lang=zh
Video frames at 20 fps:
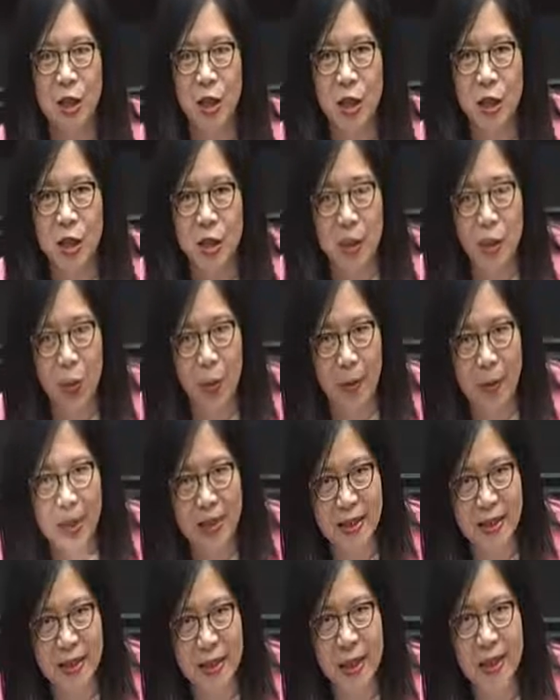只是我
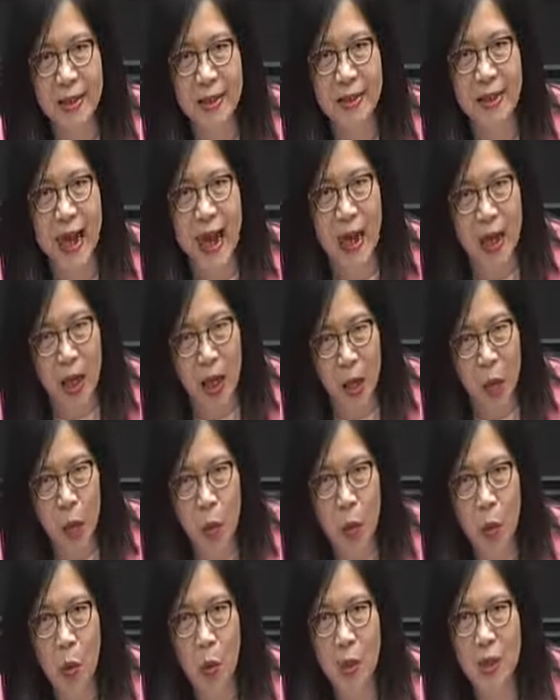们增加
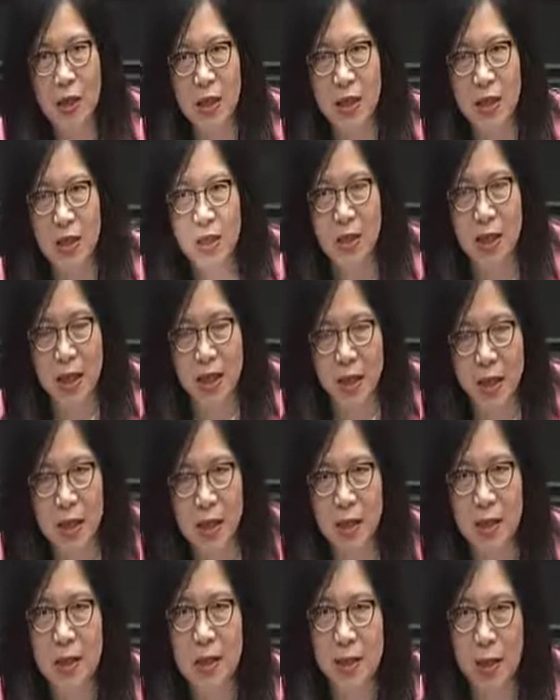了务实的
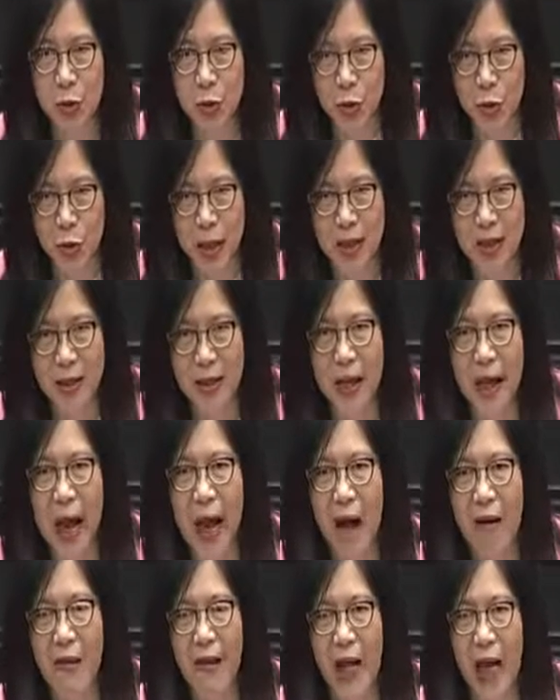实际需要的
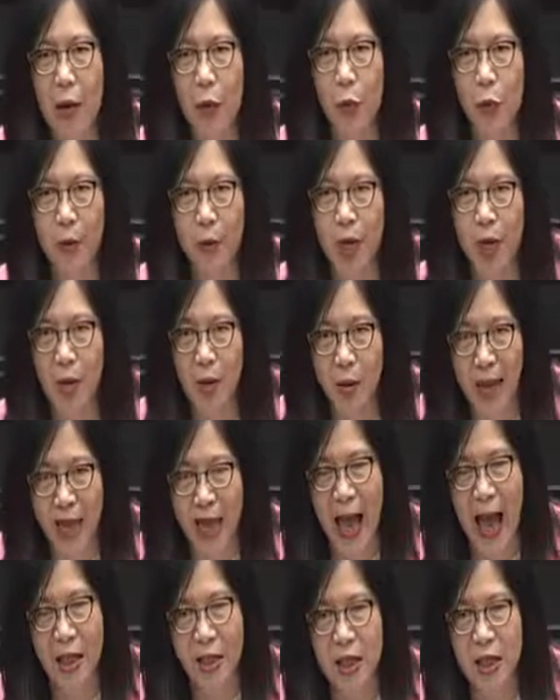考量，我们
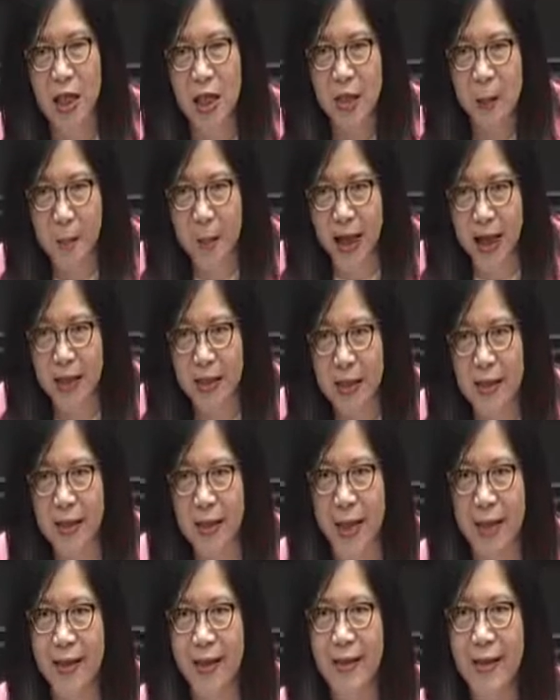用两制并
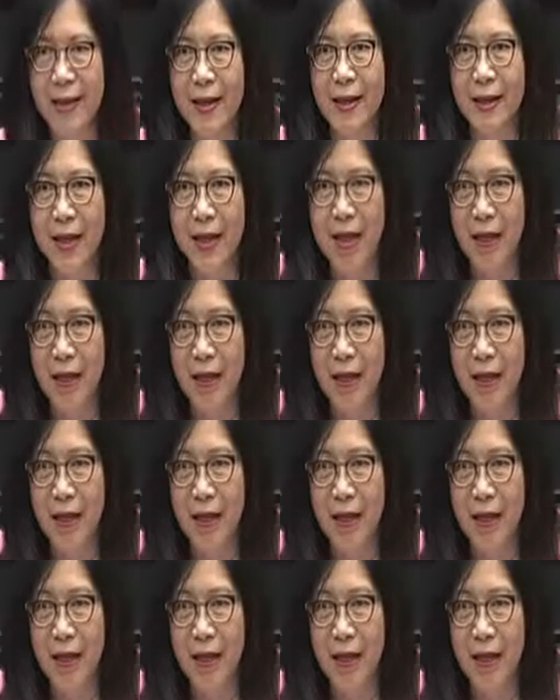行，